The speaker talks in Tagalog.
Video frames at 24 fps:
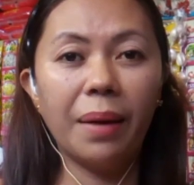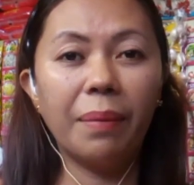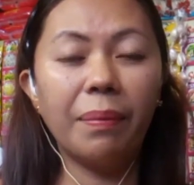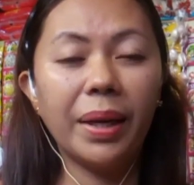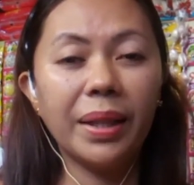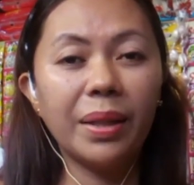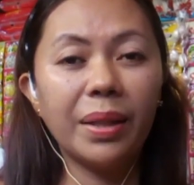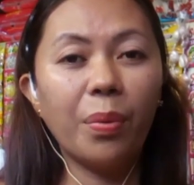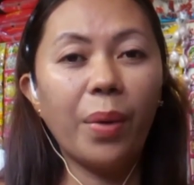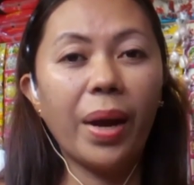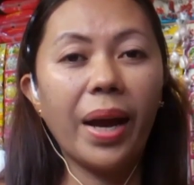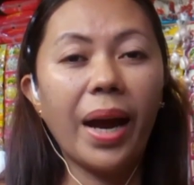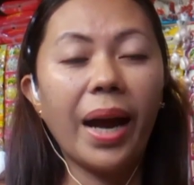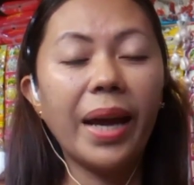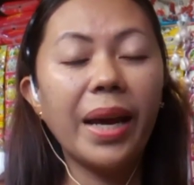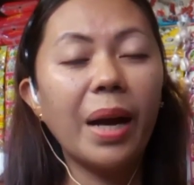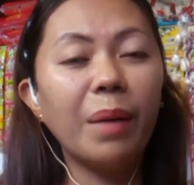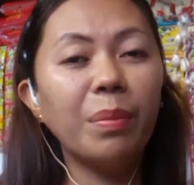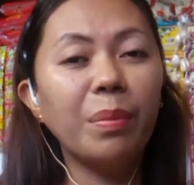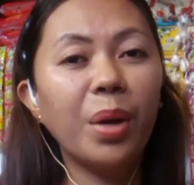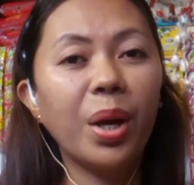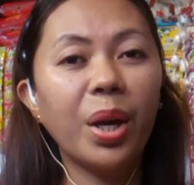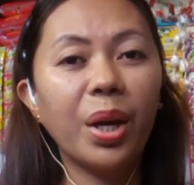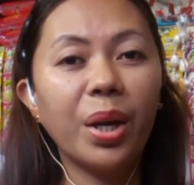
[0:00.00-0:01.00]
By the way, I
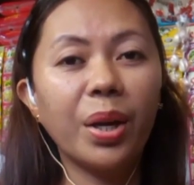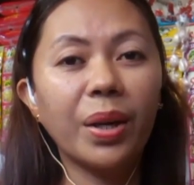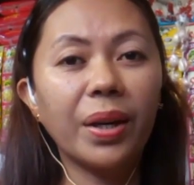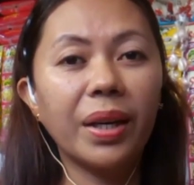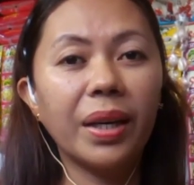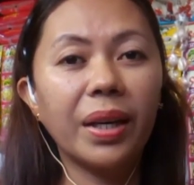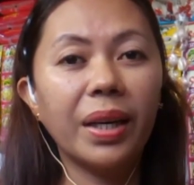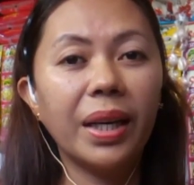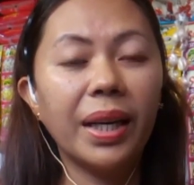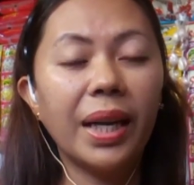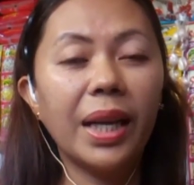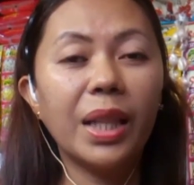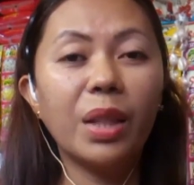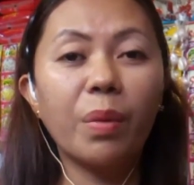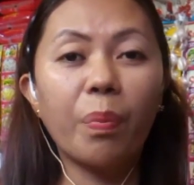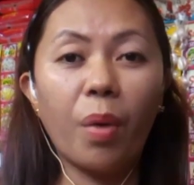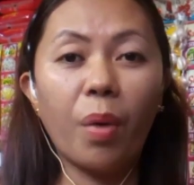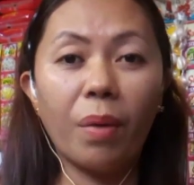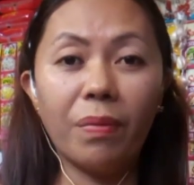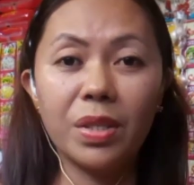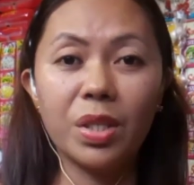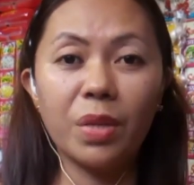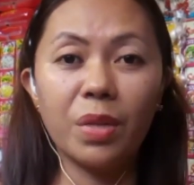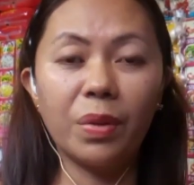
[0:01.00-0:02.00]
am here in the
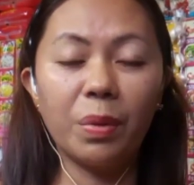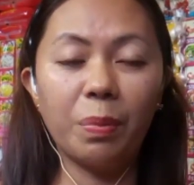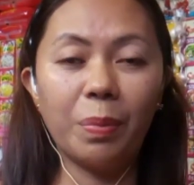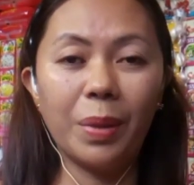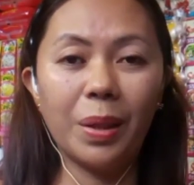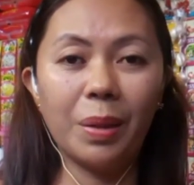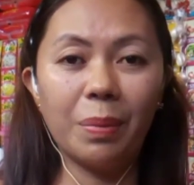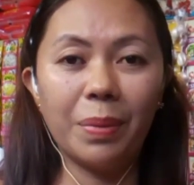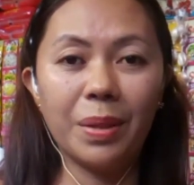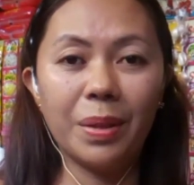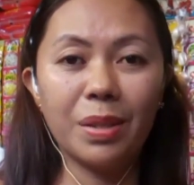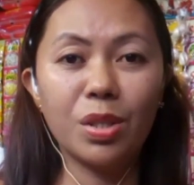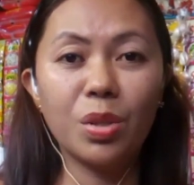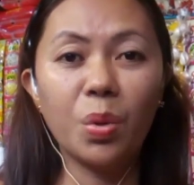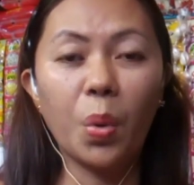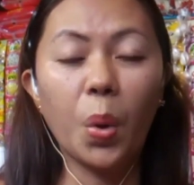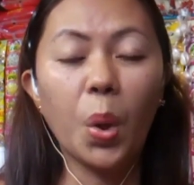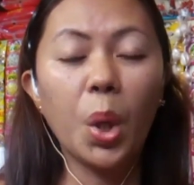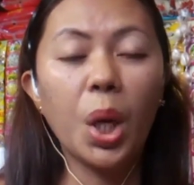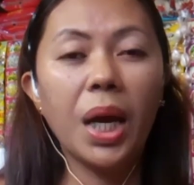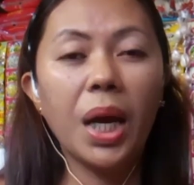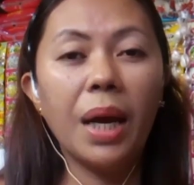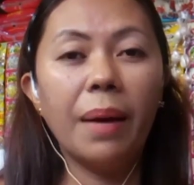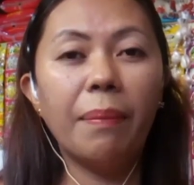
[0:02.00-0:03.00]
province of the Philippines. So,
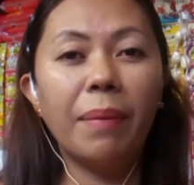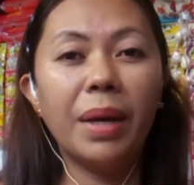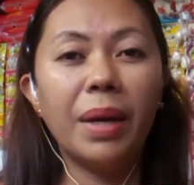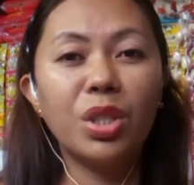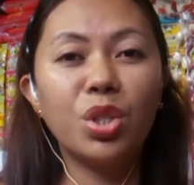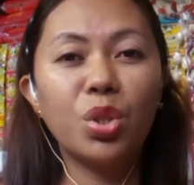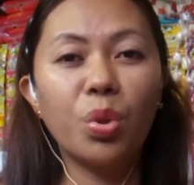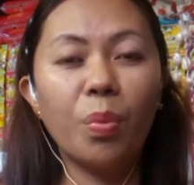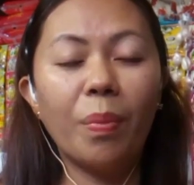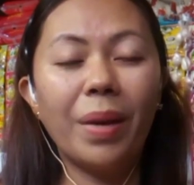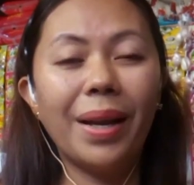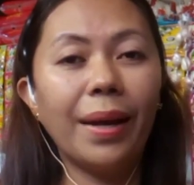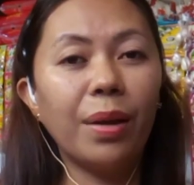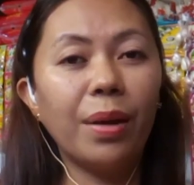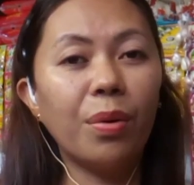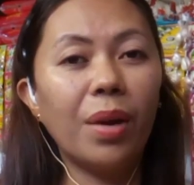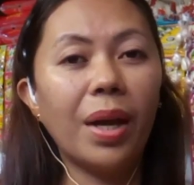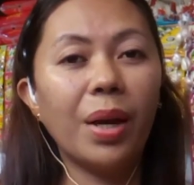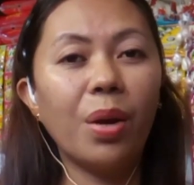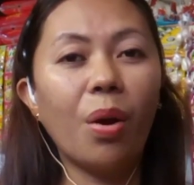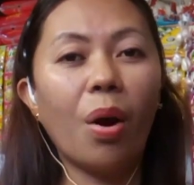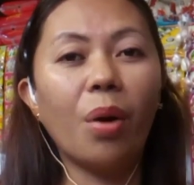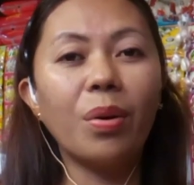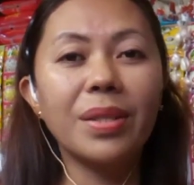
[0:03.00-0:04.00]
medyo
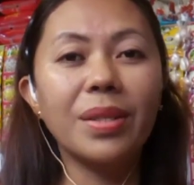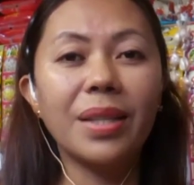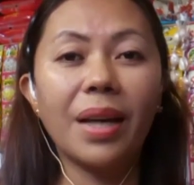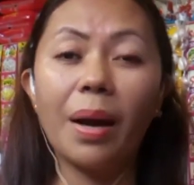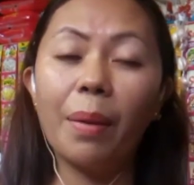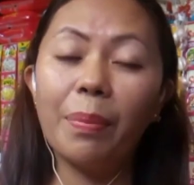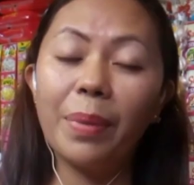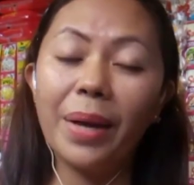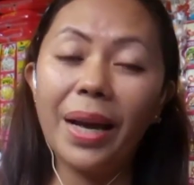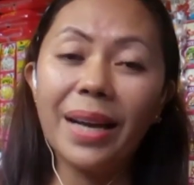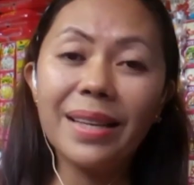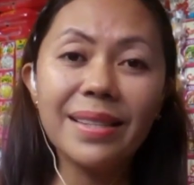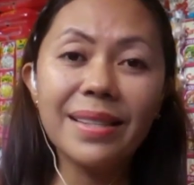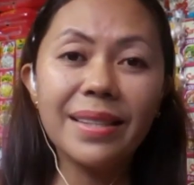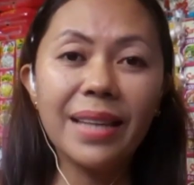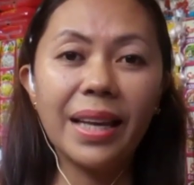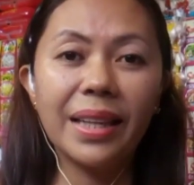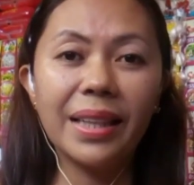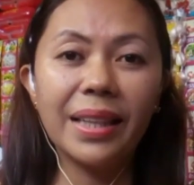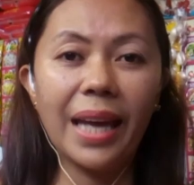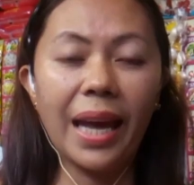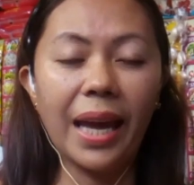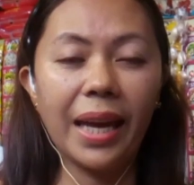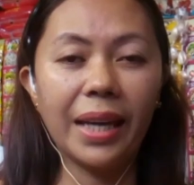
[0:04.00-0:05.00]
malayo-layo ako sa
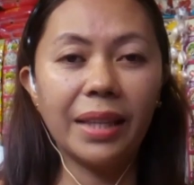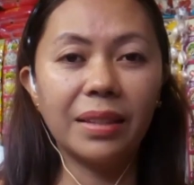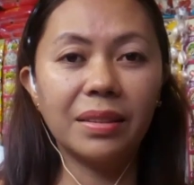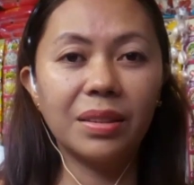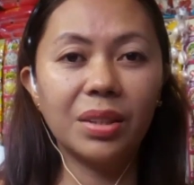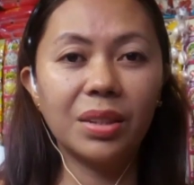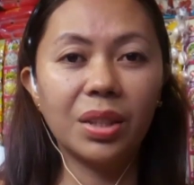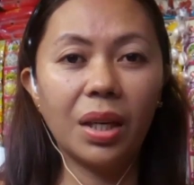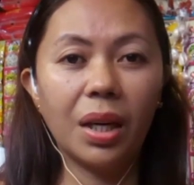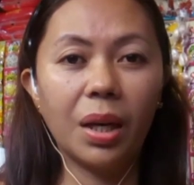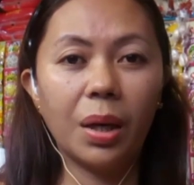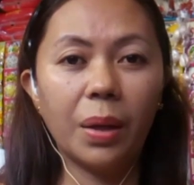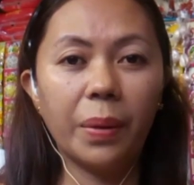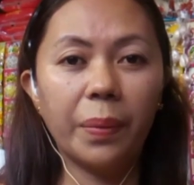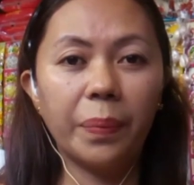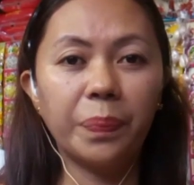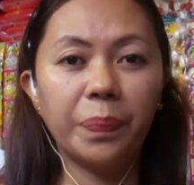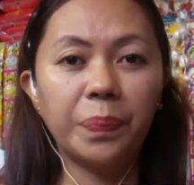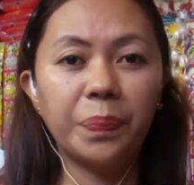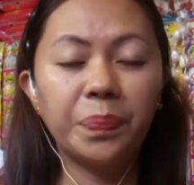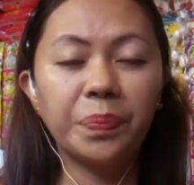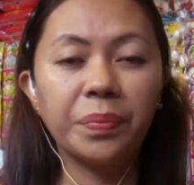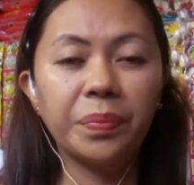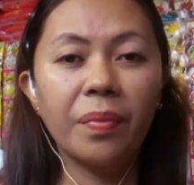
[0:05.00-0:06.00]
Kabihasnan and
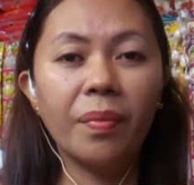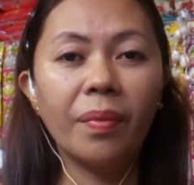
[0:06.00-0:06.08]
um,